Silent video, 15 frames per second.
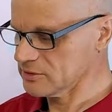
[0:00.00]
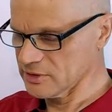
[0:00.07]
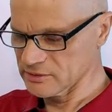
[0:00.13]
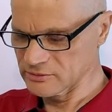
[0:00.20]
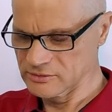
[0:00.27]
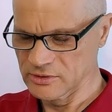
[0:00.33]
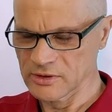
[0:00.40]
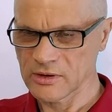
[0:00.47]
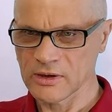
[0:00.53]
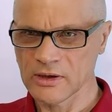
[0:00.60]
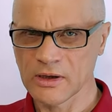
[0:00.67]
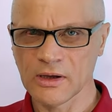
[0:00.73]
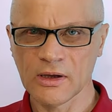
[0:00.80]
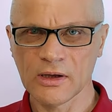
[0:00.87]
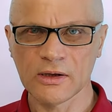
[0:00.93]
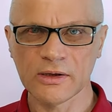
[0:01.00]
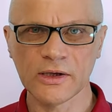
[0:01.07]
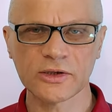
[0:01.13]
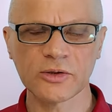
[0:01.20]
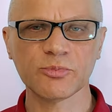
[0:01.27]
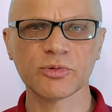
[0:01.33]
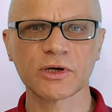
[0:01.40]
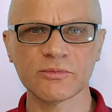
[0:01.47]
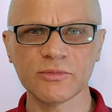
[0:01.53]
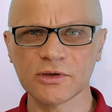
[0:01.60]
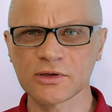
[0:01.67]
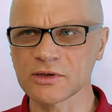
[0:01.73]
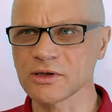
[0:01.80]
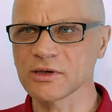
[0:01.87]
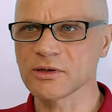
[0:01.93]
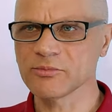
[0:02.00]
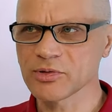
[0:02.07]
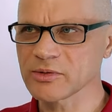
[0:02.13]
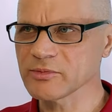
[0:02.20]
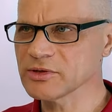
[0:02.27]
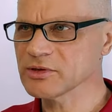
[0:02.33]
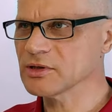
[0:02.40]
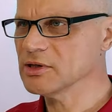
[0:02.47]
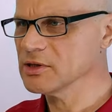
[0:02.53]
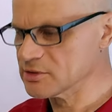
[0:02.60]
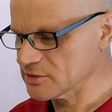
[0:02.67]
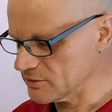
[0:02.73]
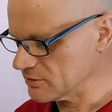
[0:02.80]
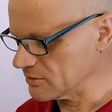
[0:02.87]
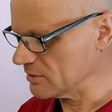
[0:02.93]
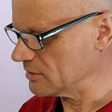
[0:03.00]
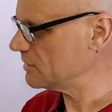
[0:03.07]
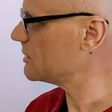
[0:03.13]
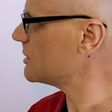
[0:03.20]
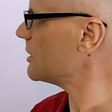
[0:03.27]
так вот. Эти пирамидки – пирамидки личности. И